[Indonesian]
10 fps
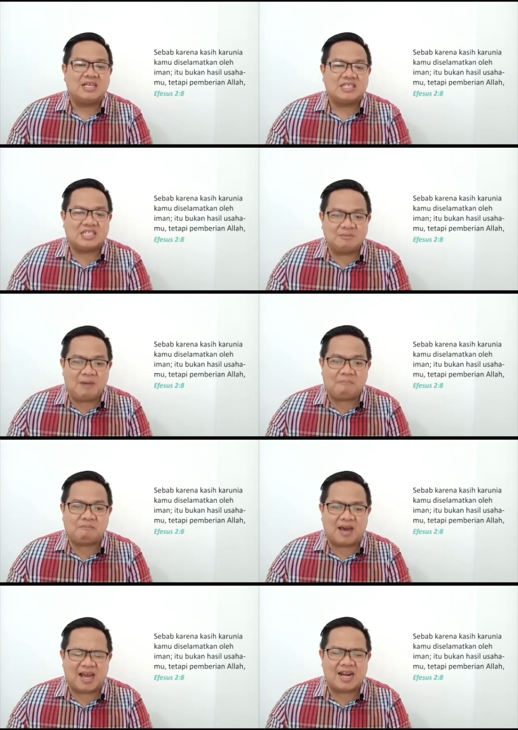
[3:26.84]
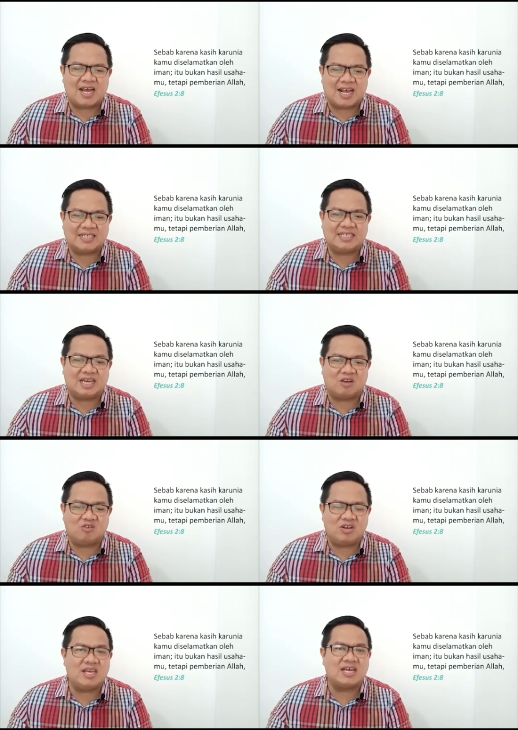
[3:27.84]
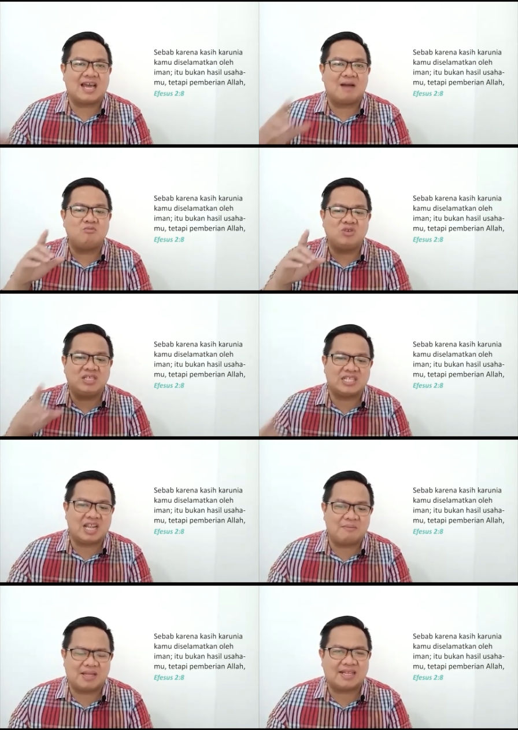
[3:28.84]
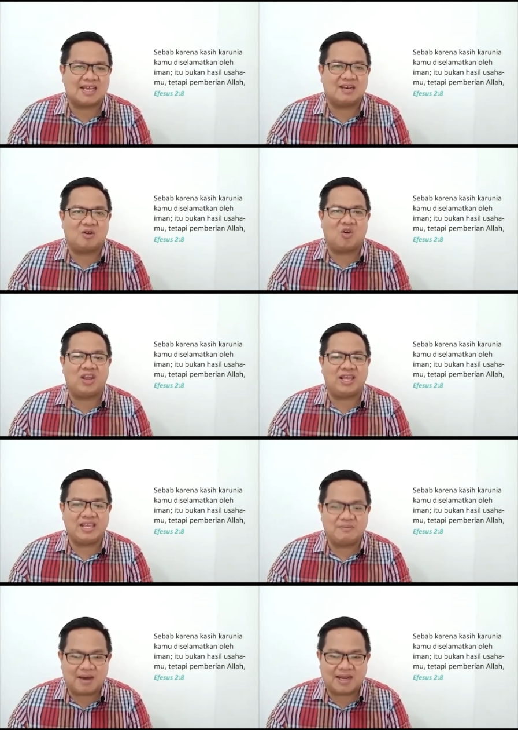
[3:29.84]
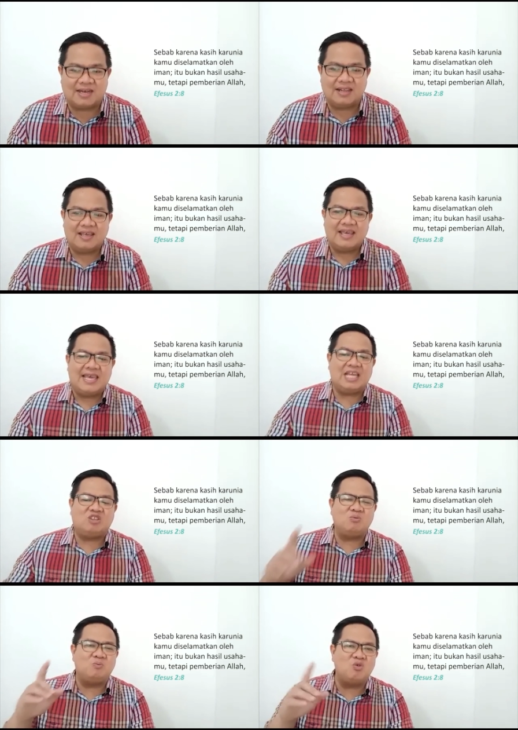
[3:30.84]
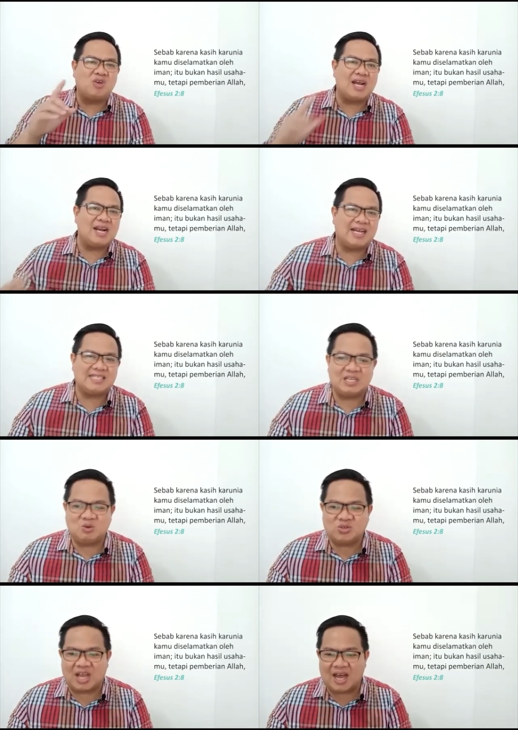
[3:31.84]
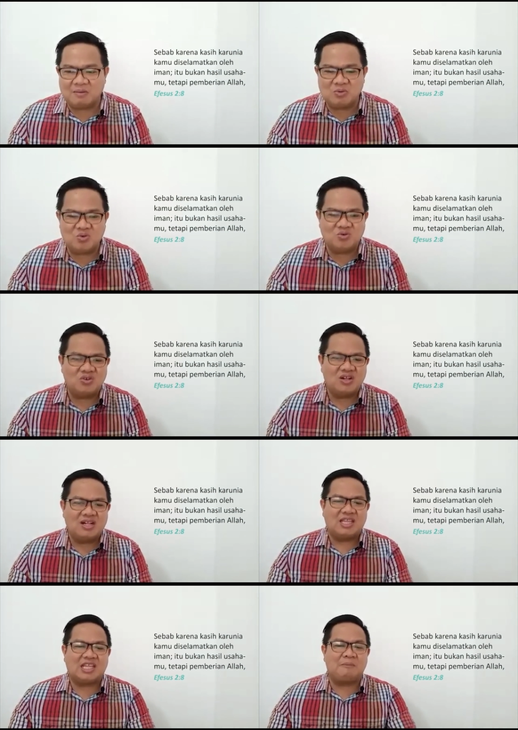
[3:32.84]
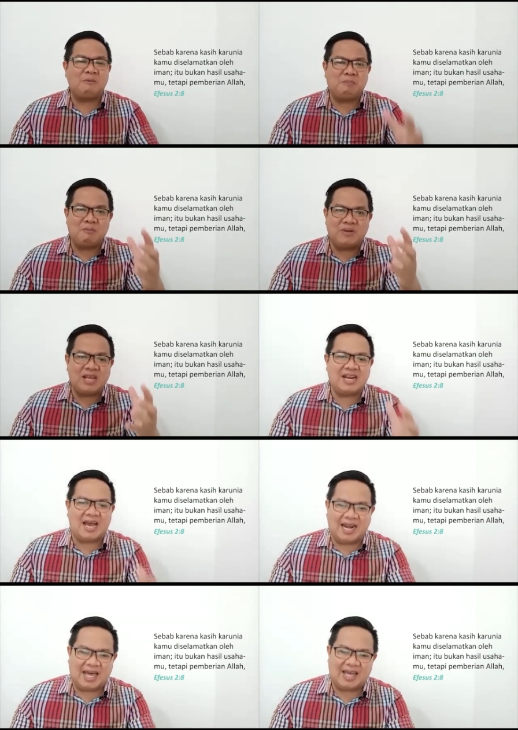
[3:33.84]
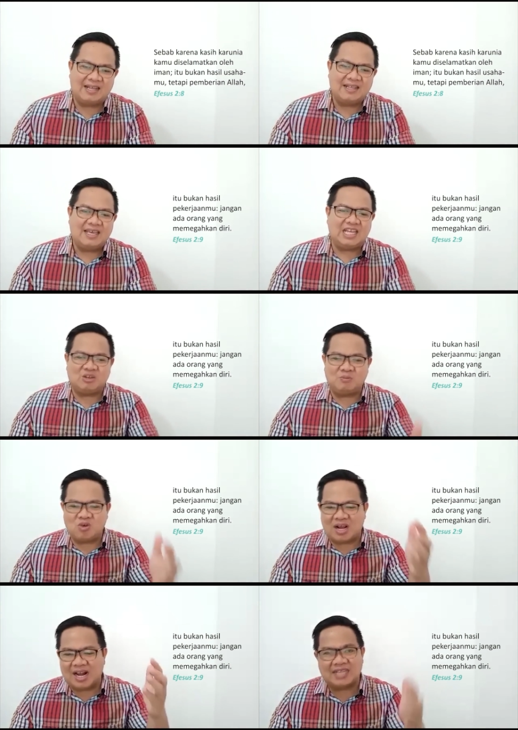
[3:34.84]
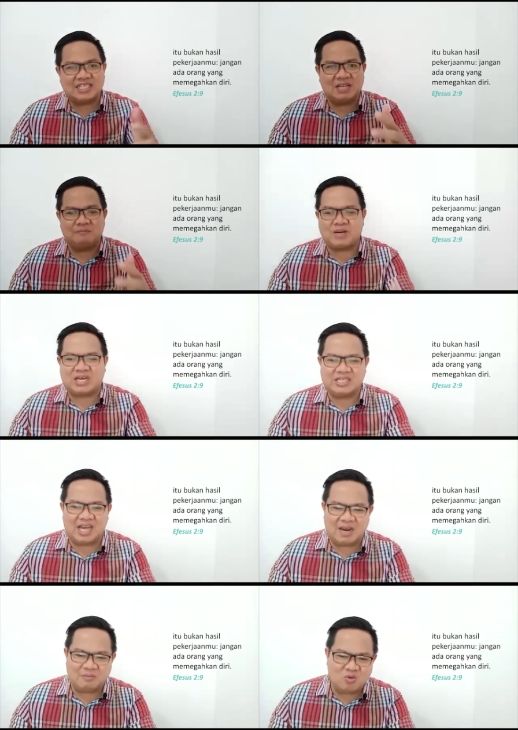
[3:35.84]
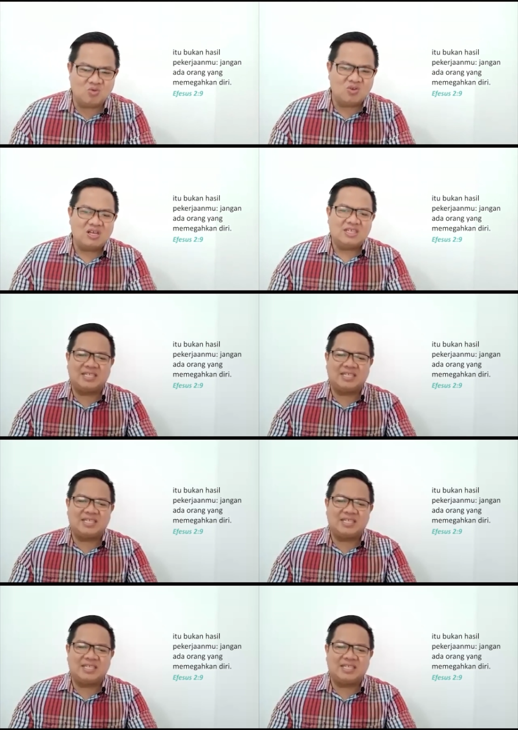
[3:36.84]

Sebab karena kasih karunia kamu diselamatkan oleh iman. Itu bukan hasil usahamu, tetapi pemberian Allah. Itu bukan hasil pekerjaanmu.